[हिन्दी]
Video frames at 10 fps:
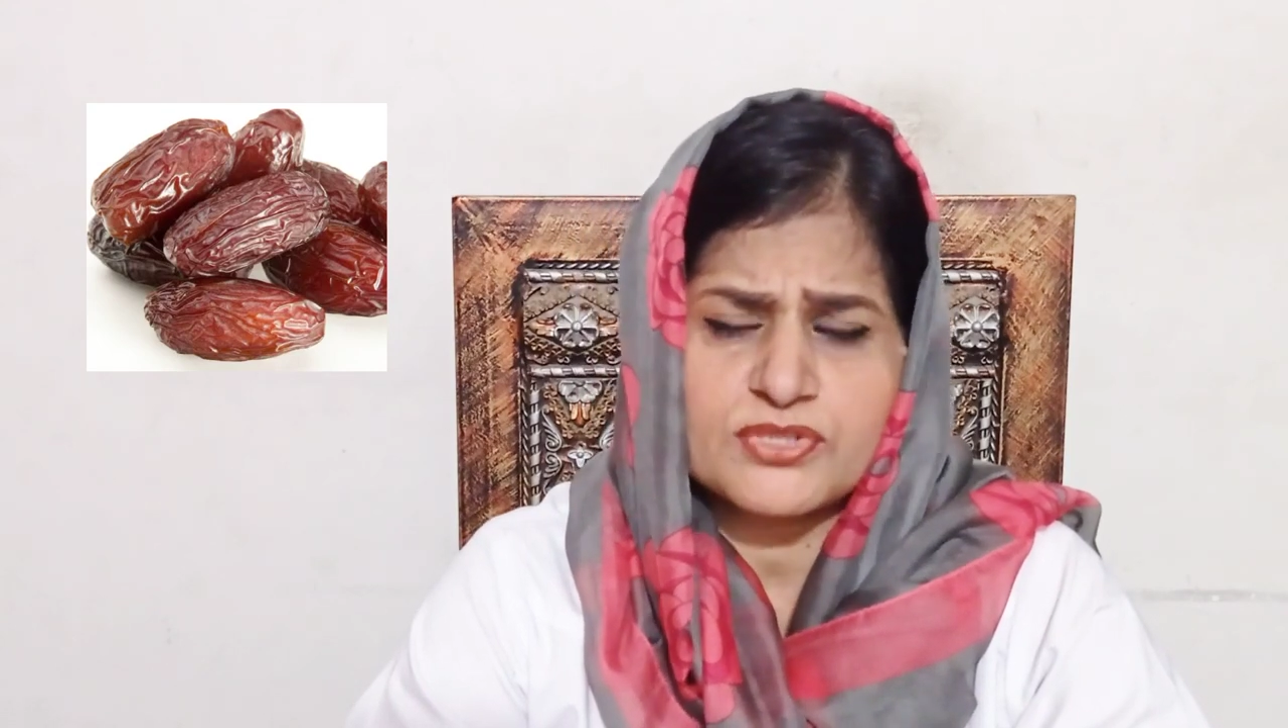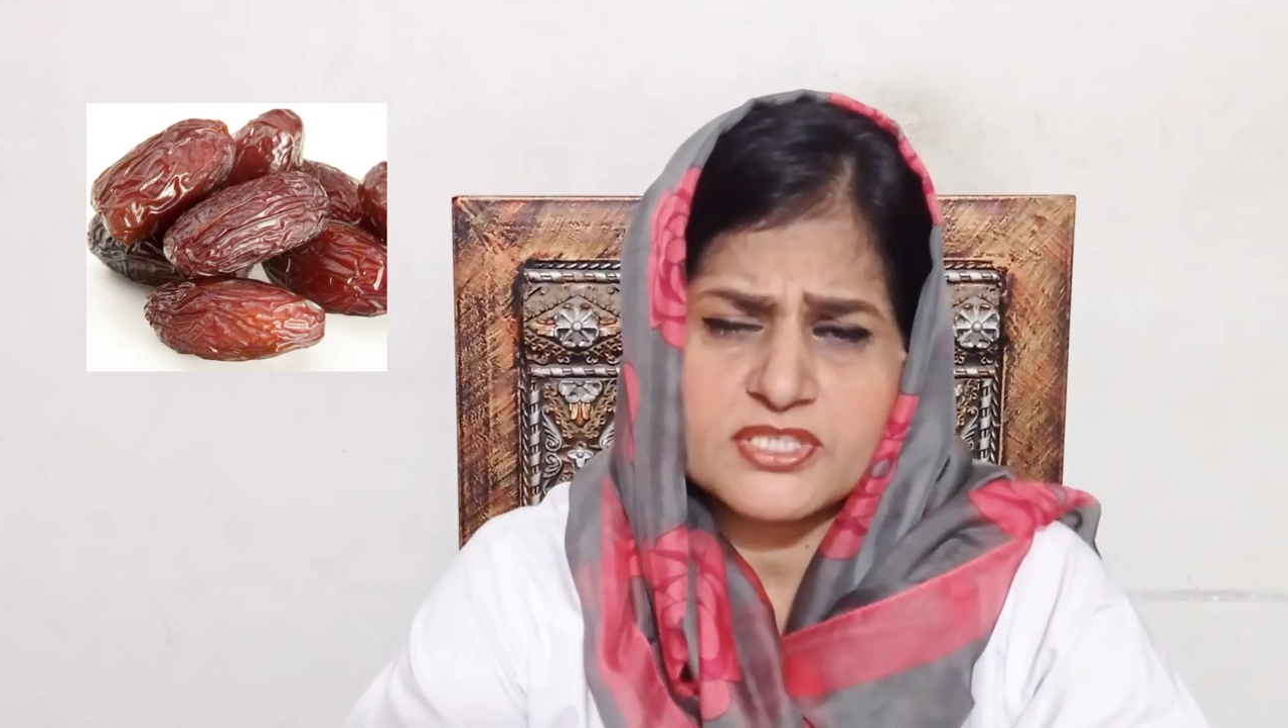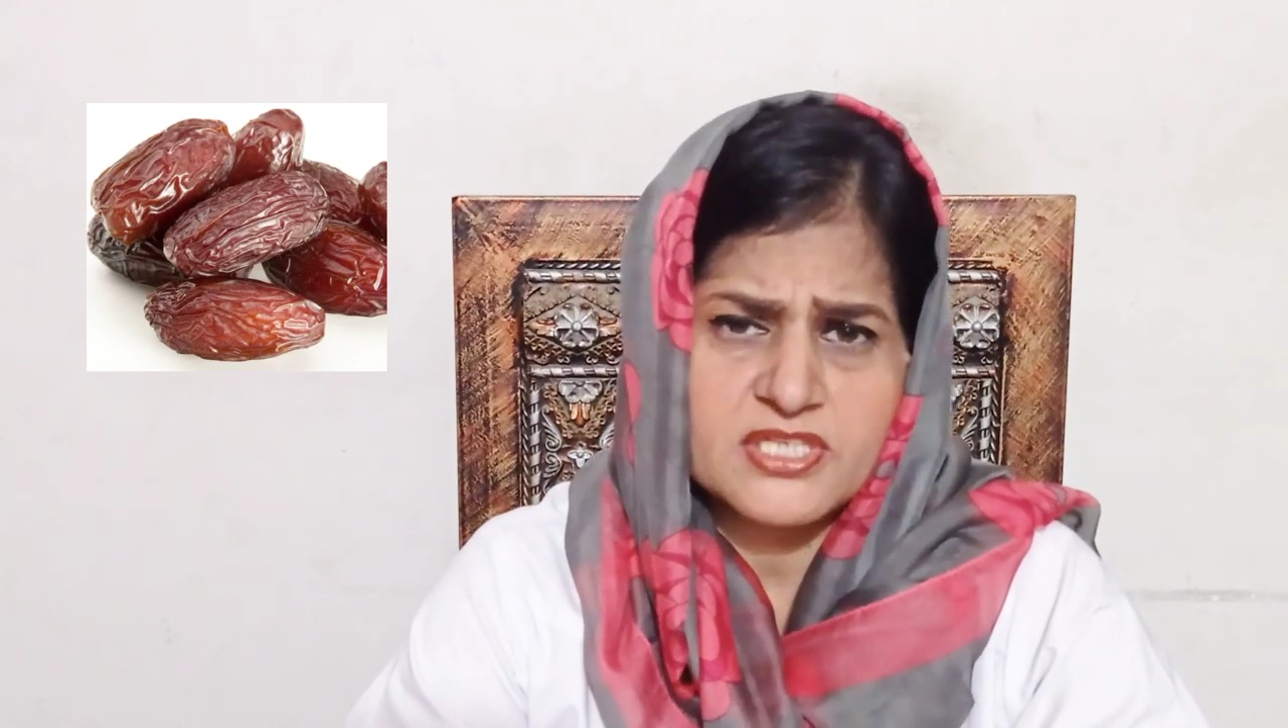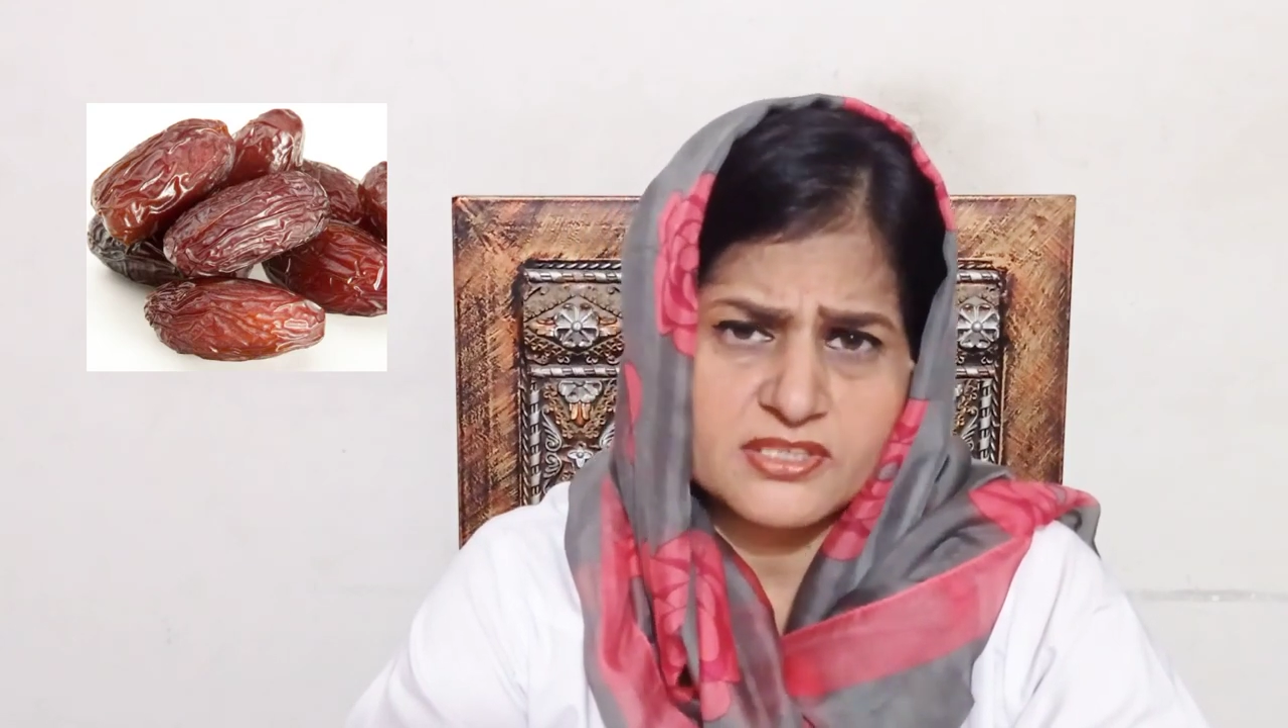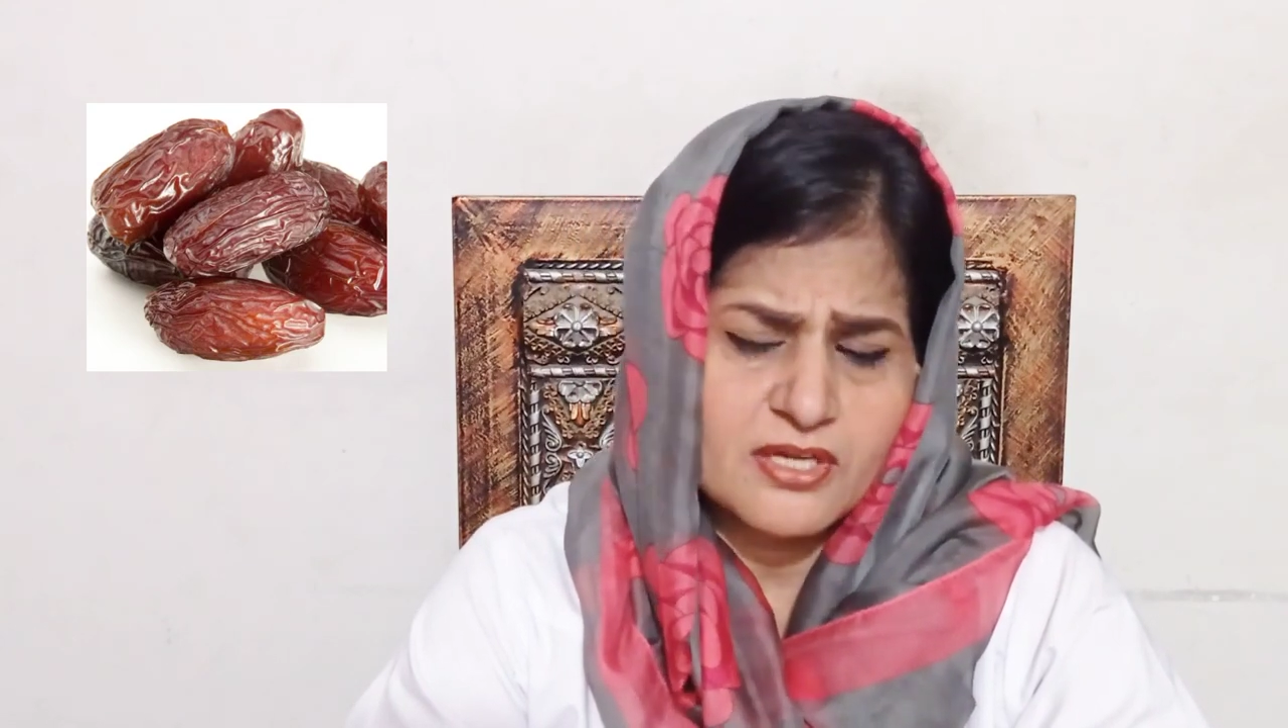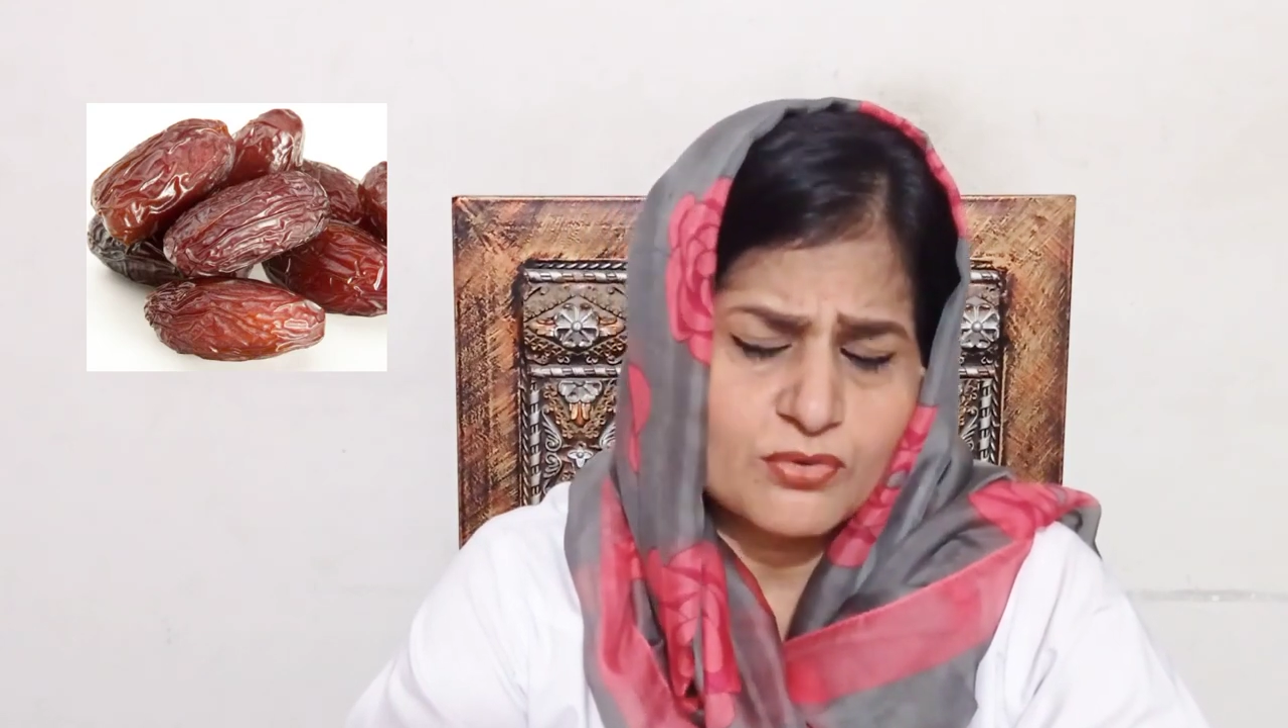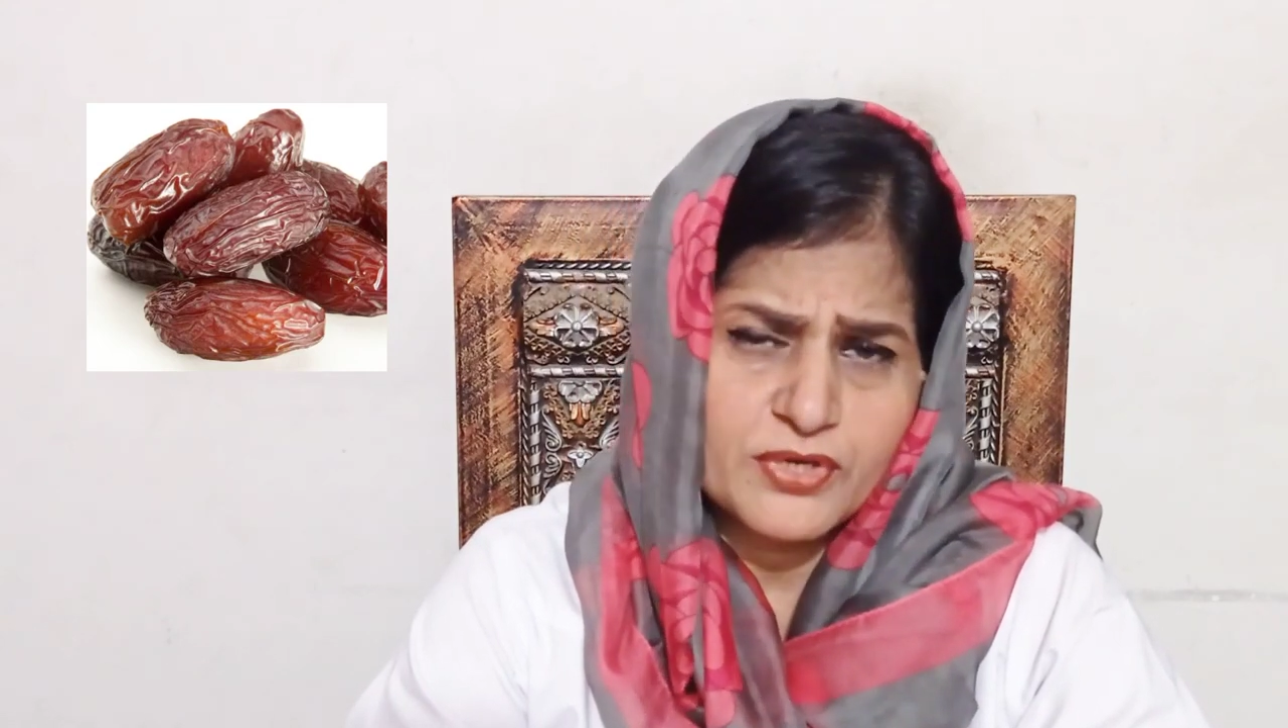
दो से ज़्यादा